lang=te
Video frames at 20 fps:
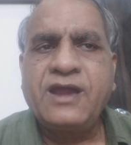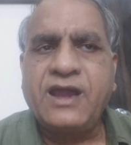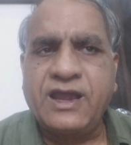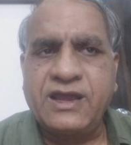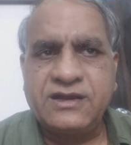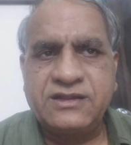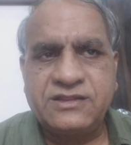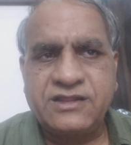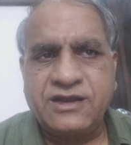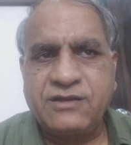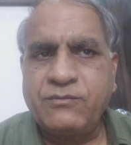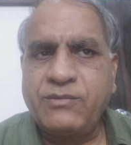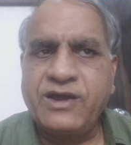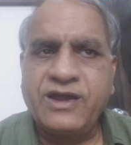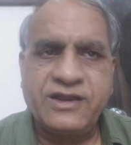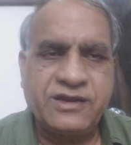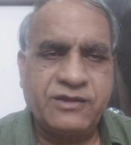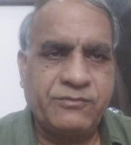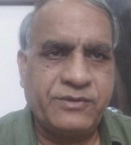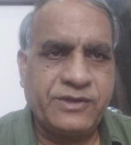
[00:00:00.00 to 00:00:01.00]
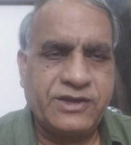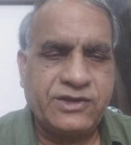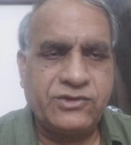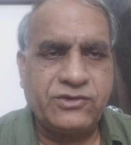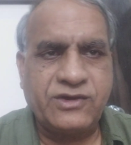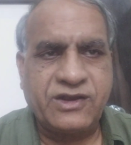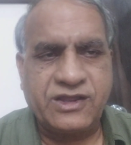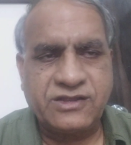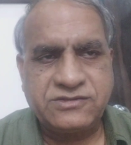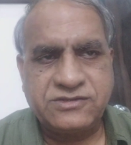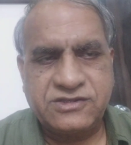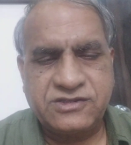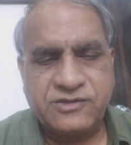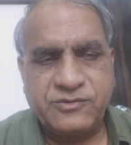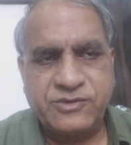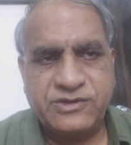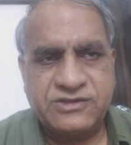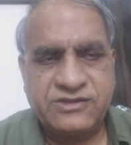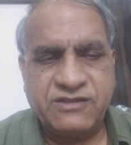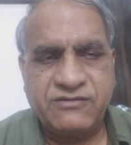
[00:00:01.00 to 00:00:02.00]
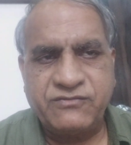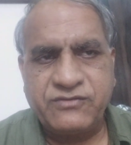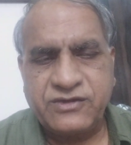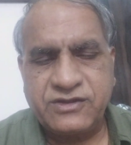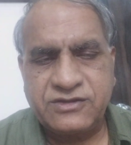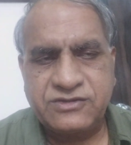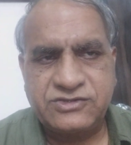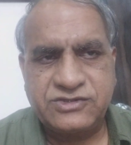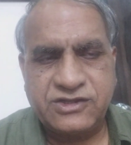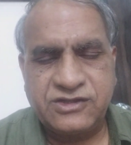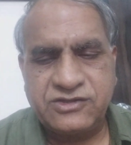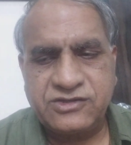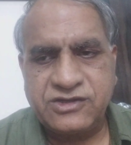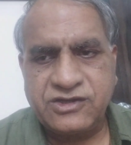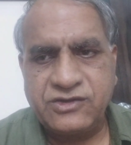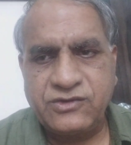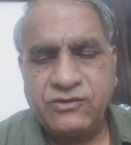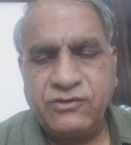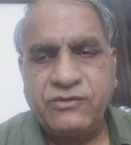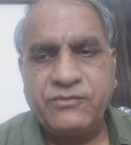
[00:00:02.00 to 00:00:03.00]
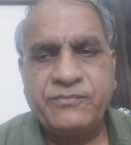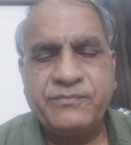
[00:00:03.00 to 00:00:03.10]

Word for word: ఆయన తన భార్య పేరును రాజ్యసభకు సిఫార్సు చేశాడు